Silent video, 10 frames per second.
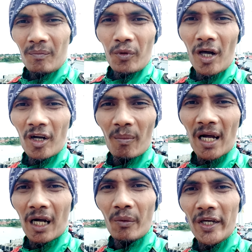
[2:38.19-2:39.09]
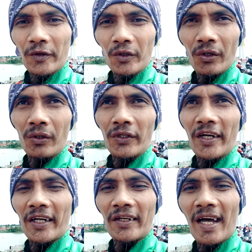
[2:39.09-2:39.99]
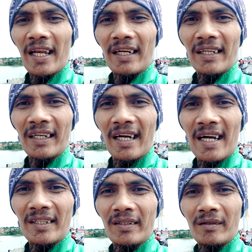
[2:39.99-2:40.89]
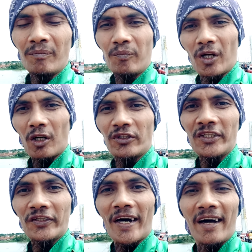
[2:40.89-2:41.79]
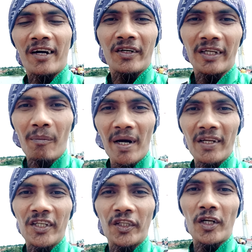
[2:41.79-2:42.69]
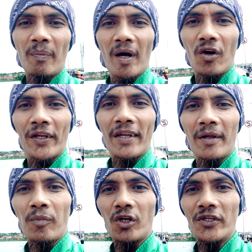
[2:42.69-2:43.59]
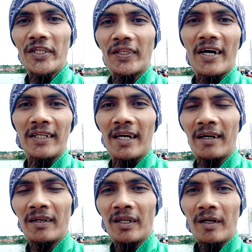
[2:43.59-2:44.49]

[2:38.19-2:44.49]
Pulau Kemarau itu dikenal dengan Pulau Cinta, yang mana di situ ada pagoda dan pohon cintanya,